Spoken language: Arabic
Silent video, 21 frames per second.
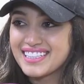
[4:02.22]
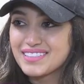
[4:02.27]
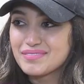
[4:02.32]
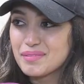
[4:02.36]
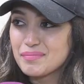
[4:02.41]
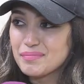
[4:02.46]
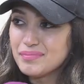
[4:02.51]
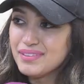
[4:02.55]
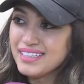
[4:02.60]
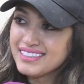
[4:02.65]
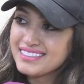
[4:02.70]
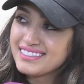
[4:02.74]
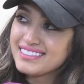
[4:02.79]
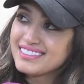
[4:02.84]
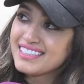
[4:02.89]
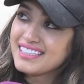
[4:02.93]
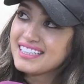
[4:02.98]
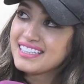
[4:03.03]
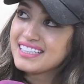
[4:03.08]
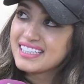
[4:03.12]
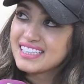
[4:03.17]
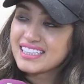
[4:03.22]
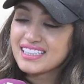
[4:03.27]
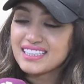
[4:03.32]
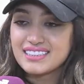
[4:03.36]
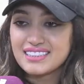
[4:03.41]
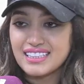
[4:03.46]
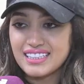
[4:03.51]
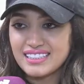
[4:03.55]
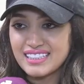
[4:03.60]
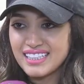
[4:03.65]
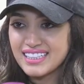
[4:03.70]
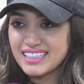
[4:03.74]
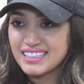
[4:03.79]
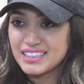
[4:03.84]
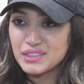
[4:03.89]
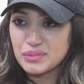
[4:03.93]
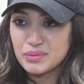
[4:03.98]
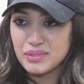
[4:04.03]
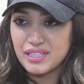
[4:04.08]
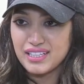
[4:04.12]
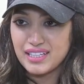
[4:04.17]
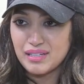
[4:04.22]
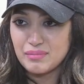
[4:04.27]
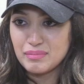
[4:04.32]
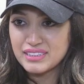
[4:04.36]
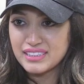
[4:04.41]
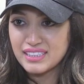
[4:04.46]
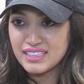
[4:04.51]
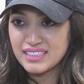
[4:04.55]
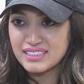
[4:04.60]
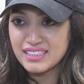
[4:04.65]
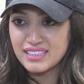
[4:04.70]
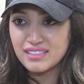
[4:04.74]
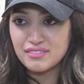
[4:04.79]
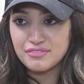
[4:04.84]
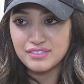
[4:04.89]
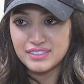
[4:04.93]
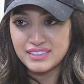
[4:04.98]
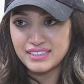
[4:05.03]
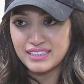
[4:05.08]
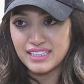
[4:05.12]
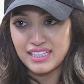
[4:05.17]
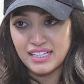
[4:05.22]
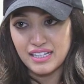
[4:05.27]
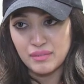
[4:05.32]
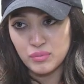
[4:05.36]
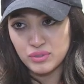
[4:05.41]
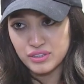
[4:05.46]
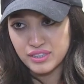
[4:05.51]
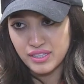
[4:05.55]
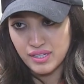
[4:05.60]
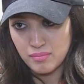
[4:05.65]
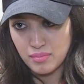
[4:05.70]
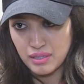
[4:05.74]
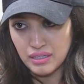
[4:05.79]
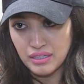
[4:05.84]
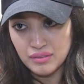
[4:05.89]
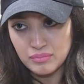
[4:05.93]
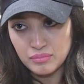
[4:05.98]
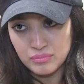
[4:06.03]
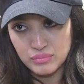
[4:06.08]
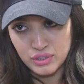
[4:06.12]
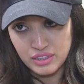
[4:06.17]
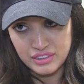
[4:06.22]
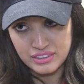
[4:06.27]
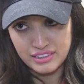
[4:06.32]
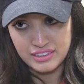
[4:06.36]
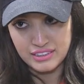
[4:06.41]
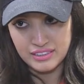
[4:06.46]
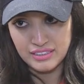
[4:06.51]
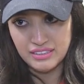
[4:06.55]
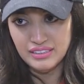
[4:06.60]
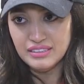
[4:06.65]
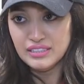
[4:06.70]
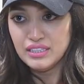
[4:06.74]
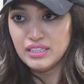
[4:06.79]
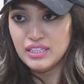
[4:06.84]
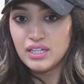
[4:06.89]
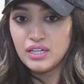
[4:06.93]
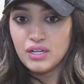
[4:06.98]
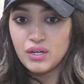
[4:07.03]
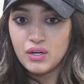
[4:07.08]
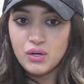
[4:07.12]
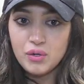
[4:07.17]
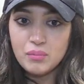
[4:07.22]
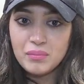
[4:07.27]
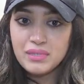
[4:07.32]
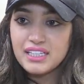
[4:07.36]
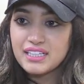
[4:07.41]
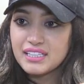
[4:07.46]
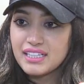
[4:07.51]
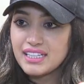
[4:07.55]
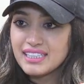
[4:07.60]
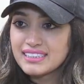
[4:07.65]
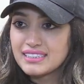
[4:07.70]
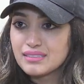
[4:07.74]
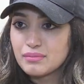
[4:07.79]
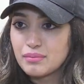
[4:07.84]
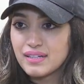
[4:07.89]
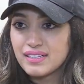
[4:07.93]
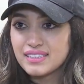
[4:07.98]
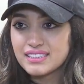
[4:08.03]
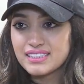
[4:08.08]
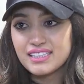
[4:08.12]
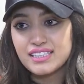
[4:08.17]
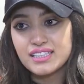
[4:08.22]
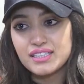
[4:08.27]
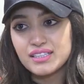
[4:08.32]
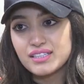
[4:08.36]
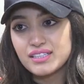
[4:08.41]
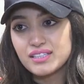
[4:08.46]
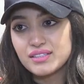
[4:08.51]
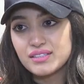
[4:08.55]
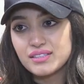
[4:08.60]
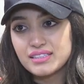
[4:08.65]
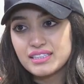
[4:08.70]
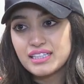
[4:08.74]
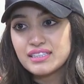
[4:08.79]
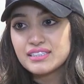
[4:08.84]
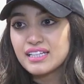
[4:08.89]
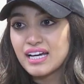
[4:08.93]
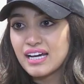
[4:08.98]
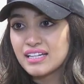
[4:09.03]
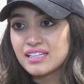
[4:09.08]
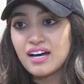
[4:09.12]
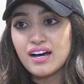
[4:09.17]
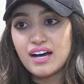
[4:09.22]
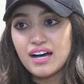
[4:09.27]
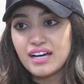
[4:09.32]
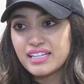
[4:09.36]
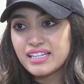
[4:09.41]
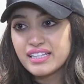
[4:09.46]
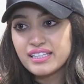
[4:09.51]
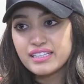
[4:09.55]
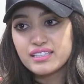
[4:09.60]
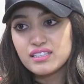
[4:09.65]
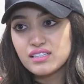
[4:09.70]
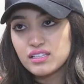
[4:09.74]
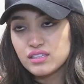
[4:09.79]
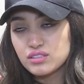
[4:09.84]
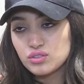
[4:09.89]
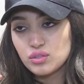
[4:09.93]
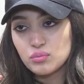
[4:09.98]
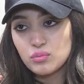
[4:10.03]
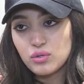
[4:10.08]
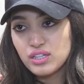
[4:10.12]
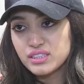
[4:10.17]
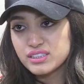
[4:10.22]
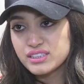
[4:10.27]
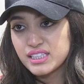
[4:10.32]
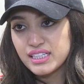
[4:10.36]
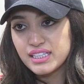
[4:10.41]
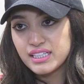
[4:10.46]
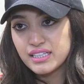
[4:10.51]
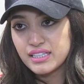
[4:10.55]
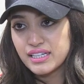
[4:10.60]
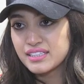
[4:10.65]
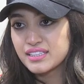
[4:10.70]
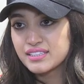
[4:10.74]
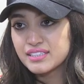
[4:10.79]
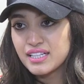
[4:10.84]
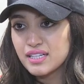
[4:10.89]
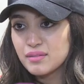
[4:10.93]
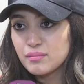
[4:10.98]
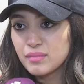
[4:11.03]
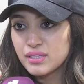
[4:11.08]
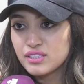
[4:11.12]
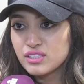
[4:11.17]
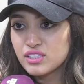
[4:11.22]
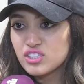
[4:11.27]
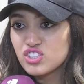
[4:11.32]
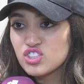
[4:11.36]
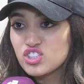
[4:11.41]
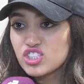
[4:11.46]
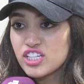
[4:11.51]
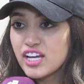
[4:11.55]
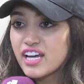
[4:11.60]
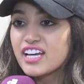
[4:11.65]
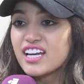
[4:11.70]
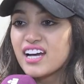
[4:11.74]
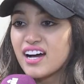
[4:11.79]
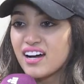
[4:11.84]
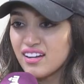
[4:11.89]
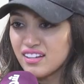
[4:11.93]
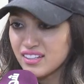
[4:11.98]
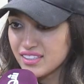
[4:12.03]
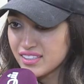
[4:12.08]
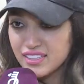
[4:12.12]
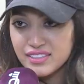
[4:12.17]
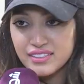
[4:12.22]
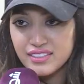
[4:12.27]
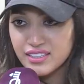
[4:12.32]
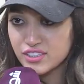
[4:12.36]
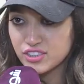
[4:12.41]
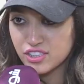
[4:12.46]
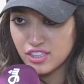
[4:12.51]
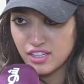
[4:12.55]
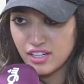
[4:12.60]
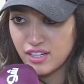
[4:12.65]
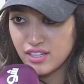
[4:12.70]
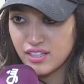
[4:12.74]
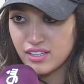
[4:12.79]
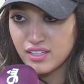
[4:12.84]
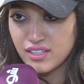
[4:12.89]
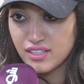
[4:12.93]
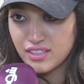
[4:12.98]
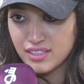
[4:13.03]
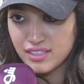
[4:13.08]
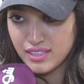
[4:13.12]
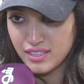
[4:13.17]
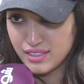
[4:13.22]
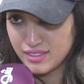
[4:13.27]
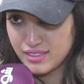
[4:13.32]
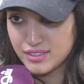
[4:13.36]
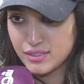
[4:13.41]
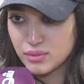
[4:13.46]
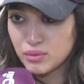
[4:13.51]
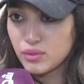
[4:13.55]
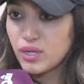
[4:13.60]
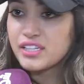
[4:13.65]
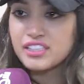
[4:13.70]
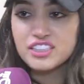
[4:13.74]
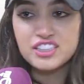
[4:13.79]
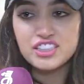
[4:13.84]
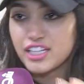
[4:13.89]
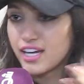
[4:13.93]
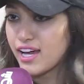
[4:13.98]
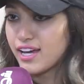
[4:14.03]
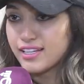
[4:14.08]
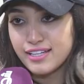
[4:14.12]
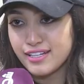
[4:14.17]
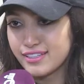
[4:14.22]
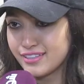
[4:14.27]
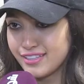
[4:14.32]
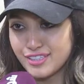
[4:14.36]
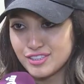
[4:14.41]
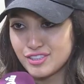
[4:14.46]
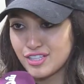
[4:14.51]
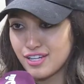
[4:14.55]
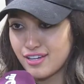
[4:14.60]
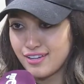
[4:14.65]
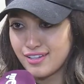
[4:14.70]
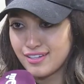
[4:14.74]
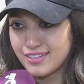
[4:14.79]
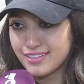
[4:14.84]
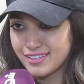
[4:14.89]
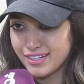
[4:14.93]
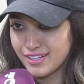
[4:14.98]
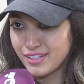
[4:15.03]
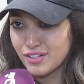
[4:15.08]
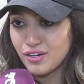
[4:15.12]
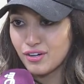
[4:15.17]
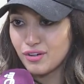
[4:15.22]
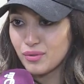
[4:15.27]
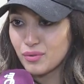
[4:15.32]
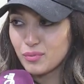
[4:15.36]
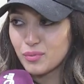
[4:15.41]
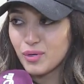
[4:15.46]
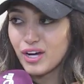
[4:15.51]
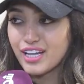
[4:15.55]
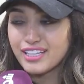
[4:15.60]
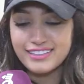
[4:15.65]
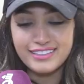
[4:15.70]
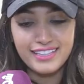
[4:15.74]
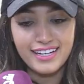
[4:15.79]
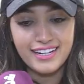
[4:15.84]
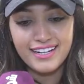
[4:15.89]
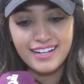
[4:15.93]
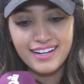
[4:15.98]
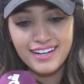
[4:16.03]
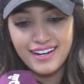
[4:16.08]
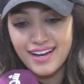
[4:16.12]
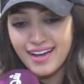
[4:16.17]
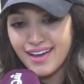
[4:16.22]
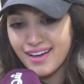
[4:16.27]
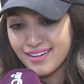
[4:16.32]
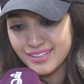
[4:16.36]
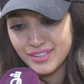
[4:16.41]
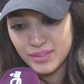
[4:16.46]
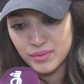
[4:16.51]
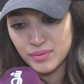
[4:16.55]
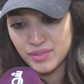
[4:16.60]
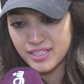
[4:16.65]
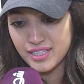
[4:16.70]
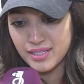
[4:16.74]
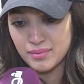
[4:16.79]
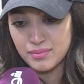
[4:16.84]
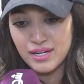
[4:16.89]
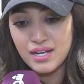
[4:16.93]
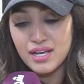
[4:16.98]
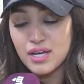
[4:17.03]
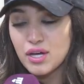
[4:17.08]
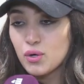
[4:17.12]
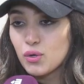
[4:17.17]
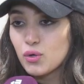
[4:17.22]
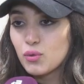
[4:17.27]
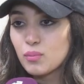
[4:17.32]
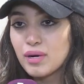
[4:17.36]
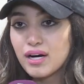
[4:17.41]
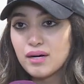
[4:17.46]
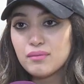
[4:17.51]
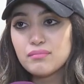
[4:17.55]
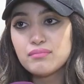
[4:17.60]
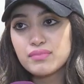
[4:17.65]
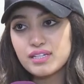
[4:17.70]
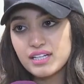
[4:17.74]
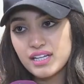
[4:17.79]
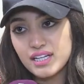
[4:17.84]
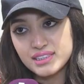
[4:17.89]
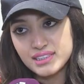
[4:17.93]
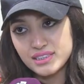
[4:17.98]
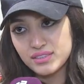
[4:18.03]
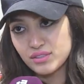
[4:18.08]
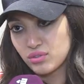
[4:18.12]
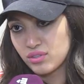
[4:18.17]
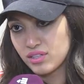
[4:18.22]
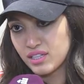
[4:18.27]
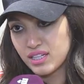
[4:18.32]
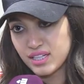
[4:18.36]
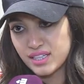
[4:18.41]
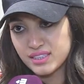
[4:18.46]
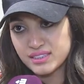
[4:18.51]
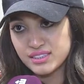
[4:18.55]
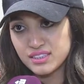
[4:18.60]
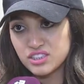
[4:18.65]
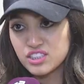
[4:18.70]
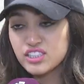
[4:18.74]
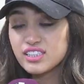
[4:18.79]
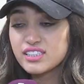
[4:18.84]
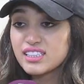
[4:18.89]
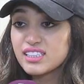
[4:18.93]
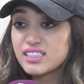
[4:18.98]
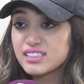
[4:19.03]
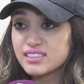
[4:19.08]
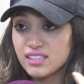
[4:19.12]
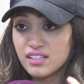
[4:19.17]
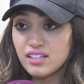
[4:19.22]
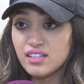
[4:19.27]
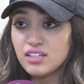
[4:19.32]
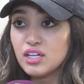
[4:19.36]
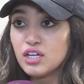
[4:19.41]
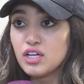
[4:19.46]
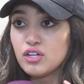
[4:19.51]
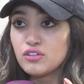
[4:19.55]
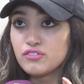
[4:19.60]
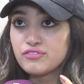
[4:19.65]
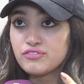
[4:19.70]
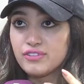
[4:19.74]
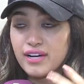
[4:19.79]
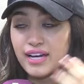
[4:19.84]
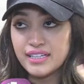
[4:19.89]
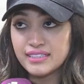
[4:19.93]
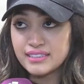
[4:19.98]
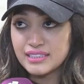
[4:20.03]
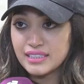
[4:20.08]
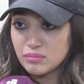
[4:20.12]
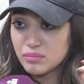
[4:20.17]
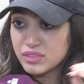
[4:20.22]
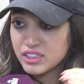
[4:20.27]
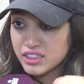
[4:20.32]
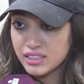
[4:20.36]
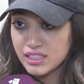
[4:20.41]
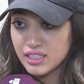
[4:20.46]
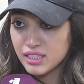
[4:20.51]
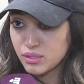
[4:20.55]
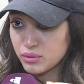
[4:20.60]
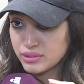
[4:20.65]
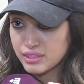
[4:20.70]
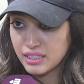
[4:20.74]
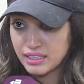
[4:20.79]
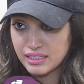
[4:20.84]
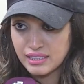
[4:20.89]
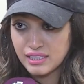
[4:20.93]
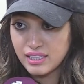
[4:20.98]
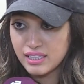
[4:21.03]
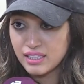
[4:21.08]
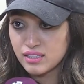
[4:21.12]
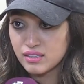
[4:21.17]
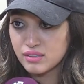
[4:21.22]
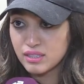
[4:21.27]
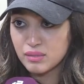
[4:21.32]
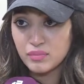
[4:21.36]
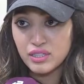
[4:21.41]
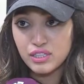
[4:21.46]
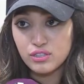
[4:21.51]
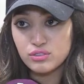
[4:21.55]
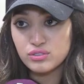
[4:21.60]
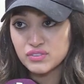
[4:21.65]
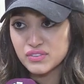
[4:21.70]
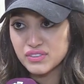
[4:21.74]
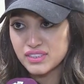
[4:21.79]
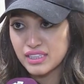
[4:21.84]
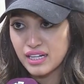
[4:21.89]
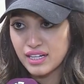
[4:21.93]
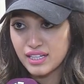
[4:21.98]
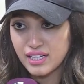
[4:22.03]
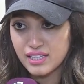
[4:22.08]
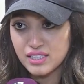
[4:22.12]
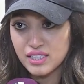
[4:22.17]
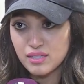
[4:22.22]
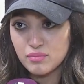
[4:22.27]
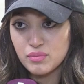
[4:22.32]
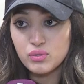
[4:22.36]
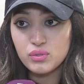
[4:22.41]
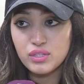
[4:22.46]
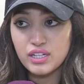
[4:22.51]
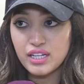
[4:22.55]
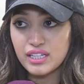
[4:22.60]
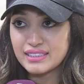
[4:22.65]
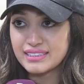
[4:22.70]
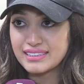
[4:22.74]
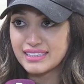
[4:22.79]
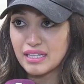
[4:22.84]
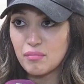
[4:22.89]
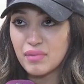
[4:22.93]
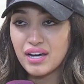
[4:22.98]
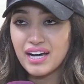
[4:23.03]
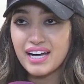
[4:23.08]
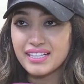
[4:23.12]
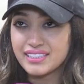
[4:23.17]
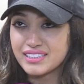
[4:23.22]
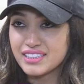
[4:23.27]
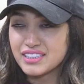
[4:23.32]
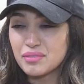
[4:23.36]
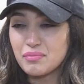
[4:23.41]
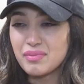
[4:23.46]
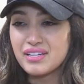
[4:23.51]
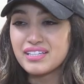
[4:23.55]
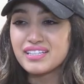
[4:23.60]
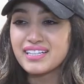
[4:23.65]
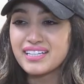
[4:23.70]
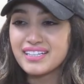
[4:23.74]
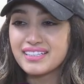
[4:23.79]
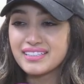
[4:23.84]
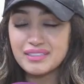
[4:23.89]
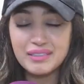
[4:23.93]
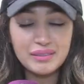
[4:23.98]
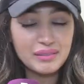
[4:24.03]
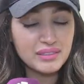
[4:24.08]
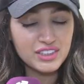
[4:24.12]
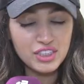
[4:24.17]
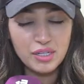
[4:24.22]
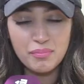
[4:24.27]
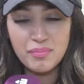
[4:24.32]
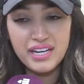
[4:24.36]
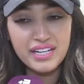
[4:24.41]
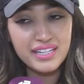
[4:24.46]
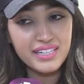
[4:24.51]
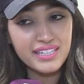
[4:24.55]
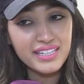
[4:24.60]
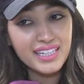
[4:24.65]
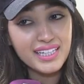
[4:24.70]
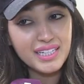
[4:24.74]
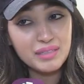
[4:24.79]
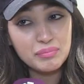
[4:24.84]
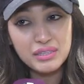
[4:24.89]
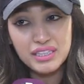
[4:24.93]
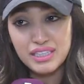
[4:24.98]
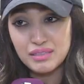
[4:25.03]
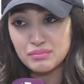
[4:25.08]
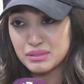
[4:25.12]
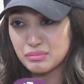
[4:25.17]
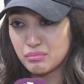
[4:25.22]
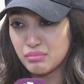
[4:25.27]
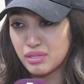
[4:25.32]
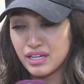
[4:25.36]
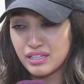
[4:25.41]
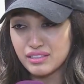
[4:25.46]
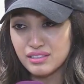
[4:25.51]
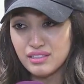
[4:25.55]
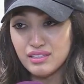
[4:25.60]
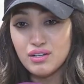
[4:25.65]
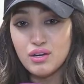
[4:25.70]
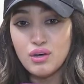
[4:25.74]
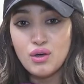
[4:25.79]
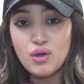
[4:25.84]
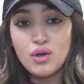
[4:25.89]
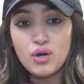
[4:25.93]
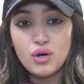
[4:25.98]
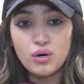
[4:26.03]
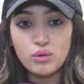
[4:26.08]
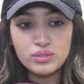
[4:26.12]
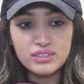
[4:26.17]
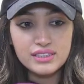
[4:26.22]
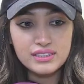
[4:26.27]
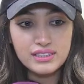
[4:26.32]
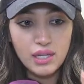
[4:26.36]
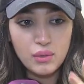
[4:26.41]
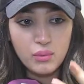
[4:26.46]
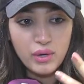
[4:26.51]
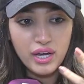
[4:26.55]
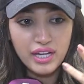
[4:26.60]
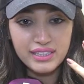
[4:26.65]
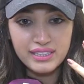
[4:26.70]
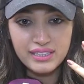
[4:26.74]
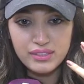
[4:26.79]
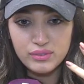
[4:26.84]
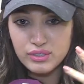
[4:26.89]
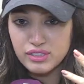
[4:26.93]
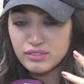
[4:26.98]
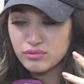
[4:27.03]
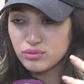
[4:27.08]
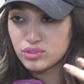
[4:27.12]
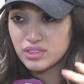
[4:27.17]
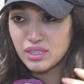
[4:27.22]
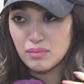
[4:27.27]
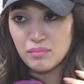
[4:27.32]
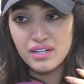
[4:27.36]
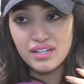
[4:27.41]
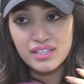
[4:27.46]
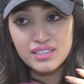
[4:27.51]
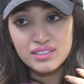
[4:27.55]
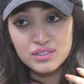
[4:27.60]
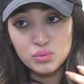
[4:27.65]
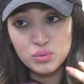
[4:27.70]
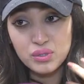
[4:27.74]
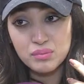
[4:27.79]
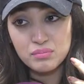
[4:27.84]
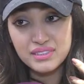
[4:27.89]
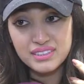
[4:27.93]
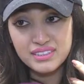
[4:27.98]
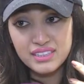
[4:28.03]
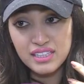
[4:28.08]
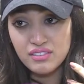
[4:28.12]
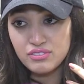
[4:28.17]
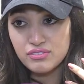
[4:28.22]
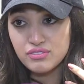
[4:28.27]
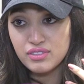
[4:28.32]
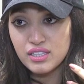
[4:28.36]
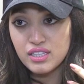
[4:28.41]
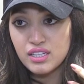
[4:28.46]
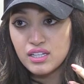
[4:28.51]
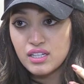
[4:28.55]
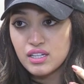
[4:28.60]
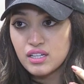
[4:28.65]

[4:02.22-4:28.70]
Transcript: لكن من بعد قلت غنركز شويه على المسيره ديالي الفنيه كمطربه مغنيه وملي نحس براسي يعني انا اكيد الطموح ديالي انا دائما جائعه للنجاح يعني تقول انا جيعانه للنجاح داكوغ بواحد الطريقه انكرويابل وما عمري غادي نقول على راسي نجحت حتى في اعز المجد اللي وصلت ليه ملي كنت في ستار اكاديمي وكانت زعما قاعده جماهير جماهيريه كبيره متبعانا وصلنا لواحد النيفو زعما زوين بزاف